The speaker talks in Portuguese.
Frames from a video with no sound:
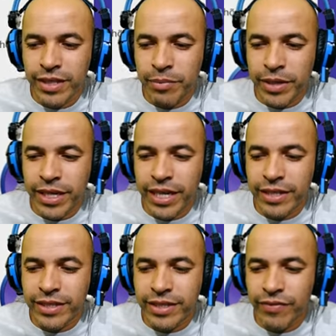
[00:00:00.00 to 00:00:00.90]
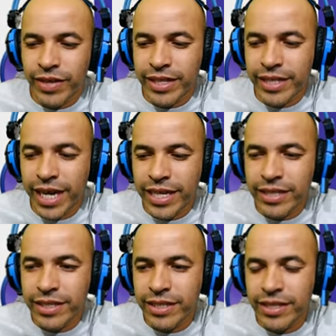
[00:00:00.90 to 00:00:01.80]
Dá para ganhar esses
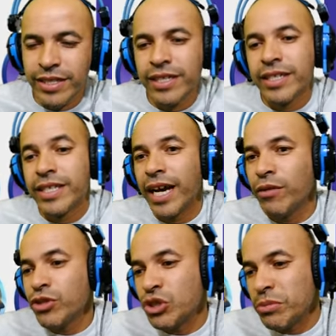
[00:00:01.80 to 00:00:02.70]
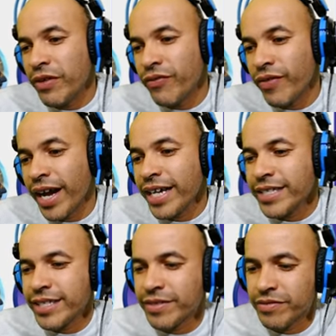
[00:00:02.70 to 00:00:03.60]
avatares. Na última
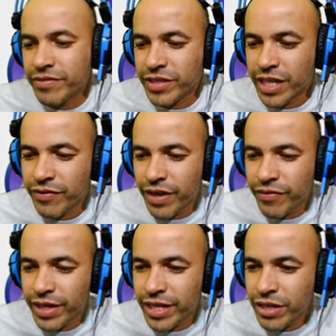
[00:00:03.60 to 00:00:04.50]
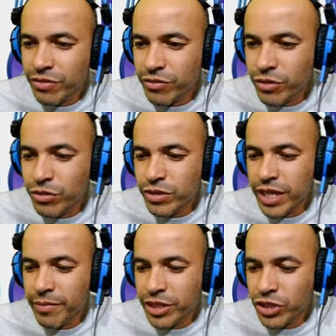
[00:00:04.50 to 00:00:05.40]
fase, já vai valer o outro
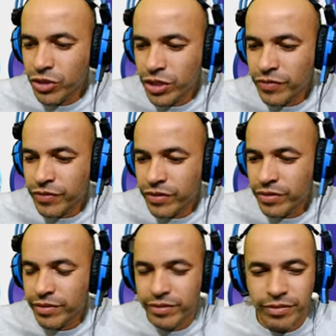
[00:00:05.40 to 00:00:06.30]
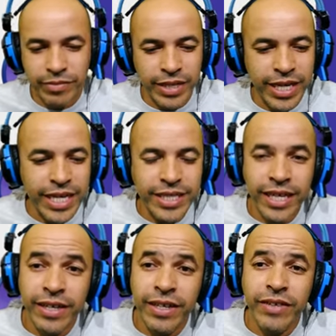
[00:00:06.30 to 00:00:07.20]
tema de novo.
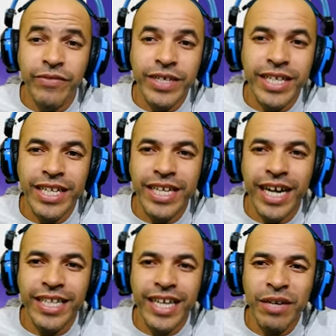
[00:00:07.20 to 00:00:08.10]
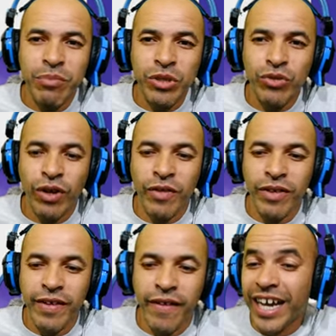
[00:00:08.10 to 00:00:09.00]
Beleza? Fique ligado aí, pessoal.
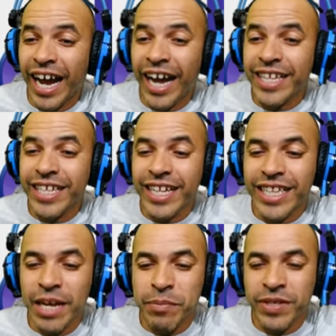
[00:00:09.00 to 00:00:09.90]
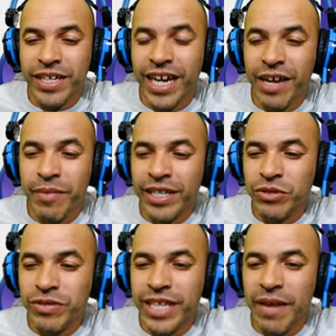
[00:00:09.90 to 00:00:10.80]
Ainda dá tempo de você ganhar mais
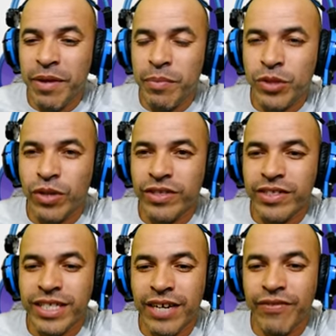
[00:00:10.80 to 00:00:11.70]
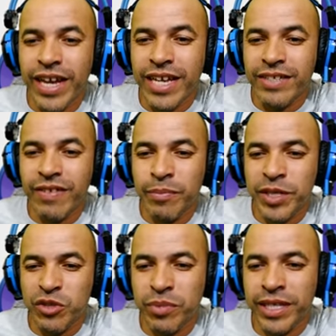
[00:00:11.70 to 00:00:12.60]
um tema, hein, pessoal. Se inscreve aí, você vai
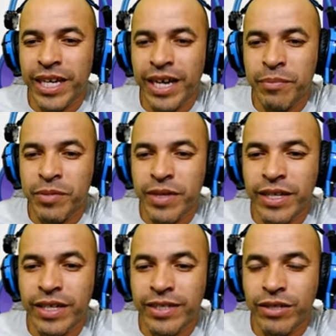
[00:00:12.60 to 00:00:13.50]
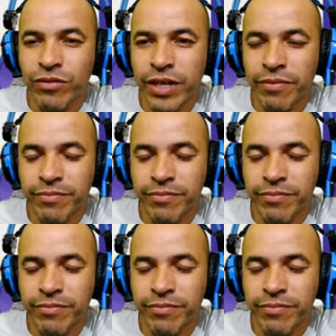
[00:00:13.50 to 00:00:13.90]
participar da primeira, da segunda.